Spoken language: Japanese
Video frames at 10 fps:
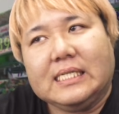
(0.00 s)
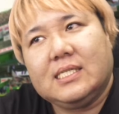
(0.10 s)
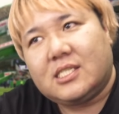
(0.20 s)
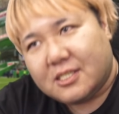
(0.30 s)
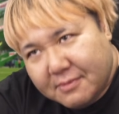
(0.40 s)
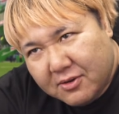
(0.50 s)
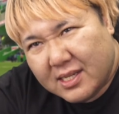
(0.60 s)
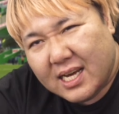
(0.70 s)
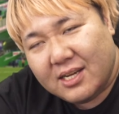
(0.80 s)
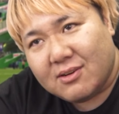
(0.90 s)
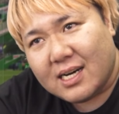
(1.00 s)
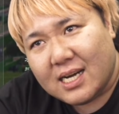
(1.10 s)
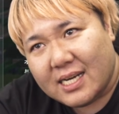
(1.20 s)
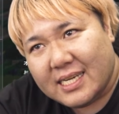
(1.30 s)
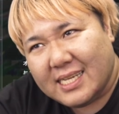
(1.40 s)
シメオネないのか
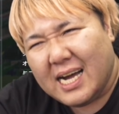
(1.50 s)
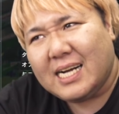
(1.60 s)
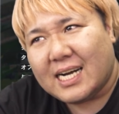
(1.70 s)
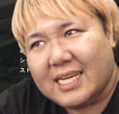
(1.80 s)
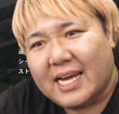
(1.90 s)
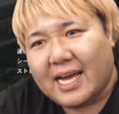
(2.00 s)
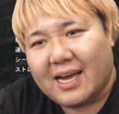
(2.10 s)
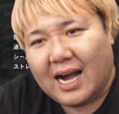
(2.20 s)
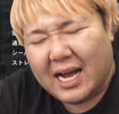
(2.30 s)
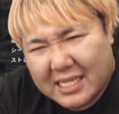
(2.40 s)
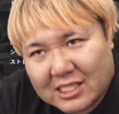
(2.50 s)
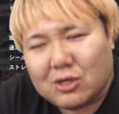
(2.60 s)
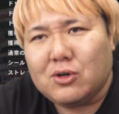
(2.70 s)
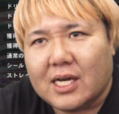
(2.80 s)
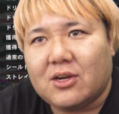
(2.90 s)
ないやなんかねあり
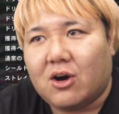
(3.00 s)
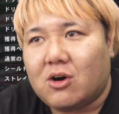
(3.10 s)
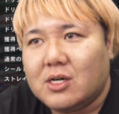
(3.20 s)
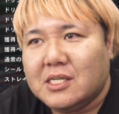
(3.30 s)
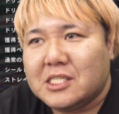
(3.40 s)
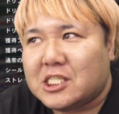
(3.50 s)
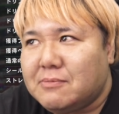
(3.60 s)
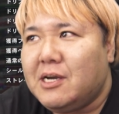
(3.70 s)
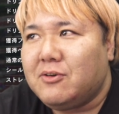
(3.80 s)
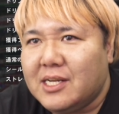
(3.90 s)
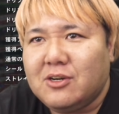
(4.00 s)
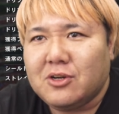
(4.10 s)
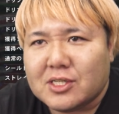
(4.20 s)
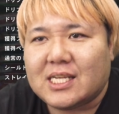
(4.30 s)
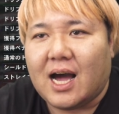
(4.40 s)
そうなのよシメオネの
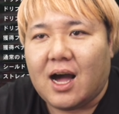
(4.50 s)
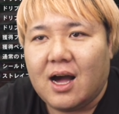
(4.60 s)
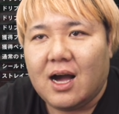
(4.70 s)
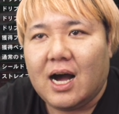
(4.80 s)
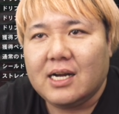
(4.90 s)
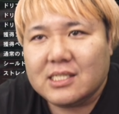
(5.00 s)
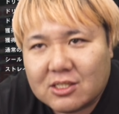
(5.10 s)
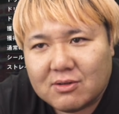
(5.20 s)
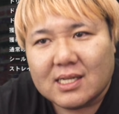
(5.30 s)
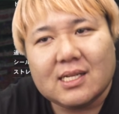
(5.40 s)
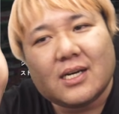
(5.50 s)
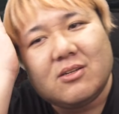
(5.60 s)
良さありそうなんだけ